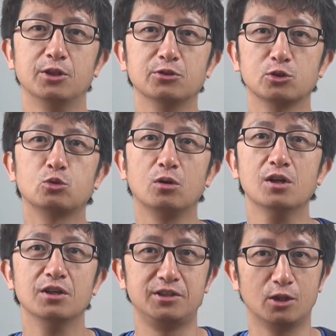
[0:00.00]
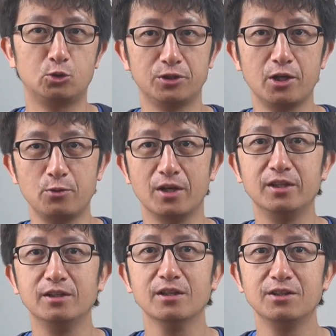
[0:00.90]
也就是说只要出现原
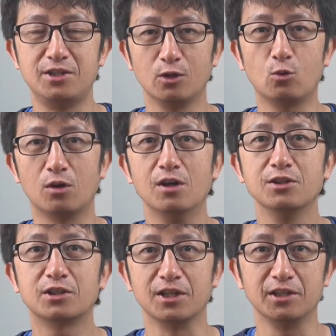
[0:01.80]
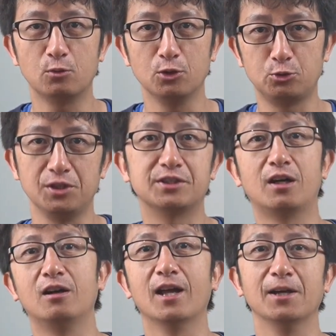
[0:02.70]
因，结果肯定会随之
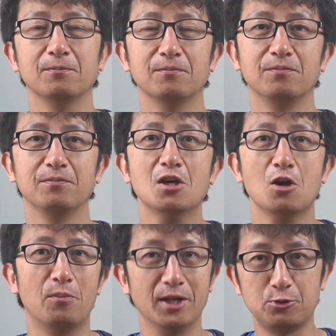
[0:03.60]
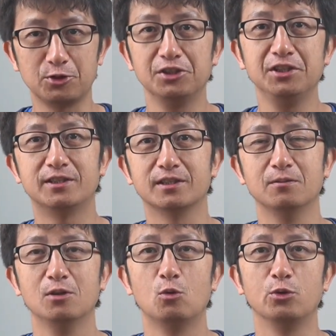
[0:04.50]
而来。我们来举一个例子，
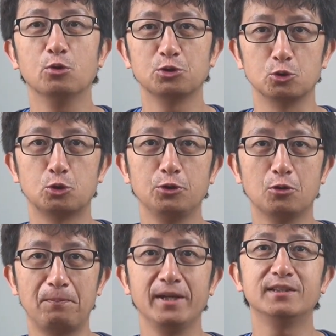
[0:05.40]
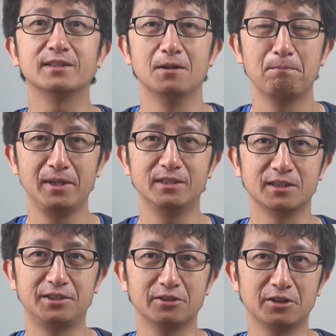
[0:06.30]
我用手推动杯子，杯
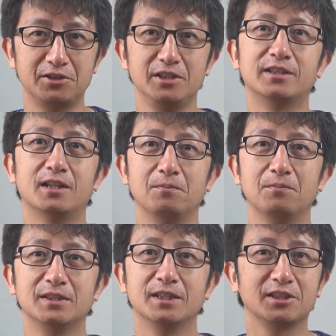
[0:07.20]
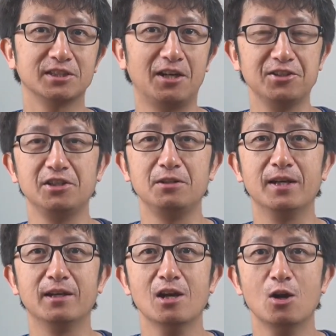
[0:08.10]
子掉到了地上，在这个场景里
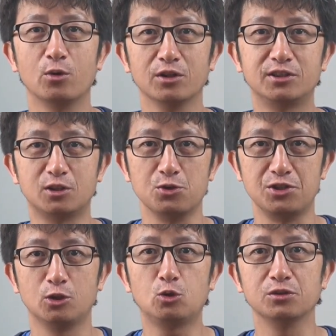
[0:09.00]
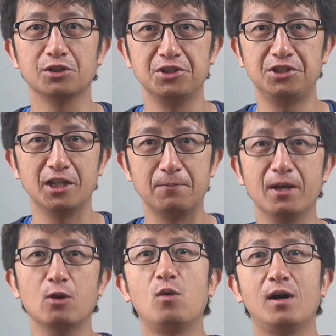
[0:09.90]
面，我的手移动的一系列
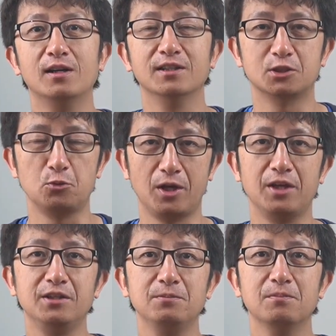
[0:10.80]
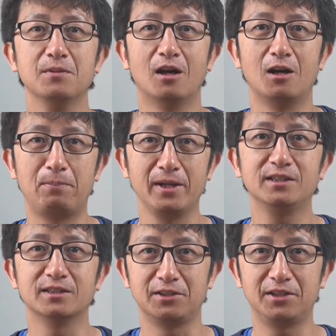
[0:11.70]
变化是原因，而
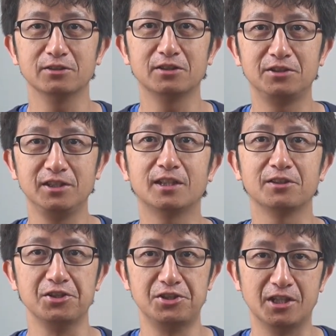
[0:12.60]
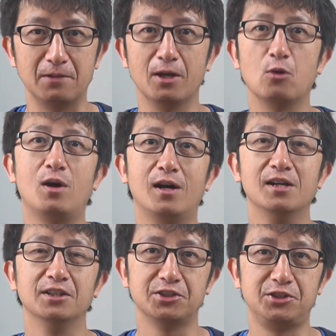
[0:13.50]
杯子掉到地上的一系列变化
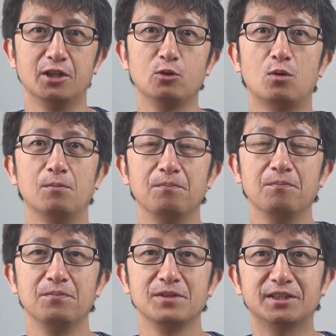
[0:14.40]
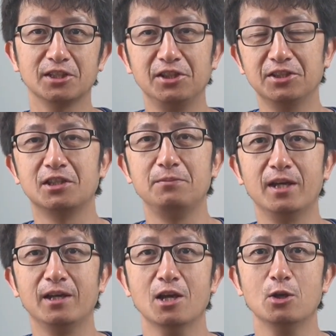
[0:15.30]
是结果。在这个例子里
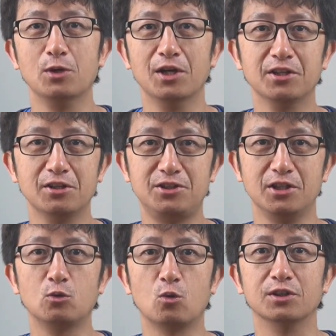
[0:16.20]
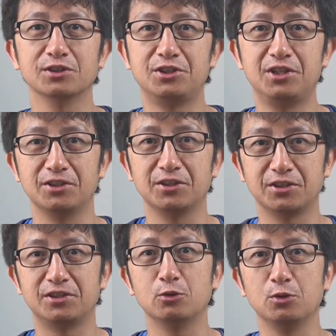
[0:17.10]
面，原因和结果是现实
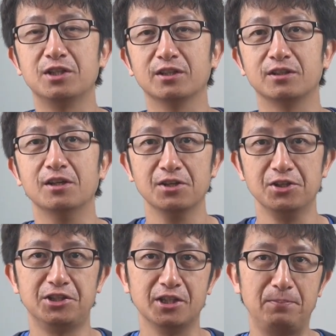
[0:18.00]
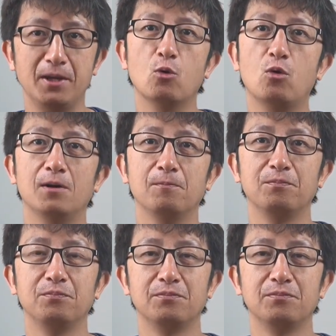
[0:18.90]
世界对象的一系列变化。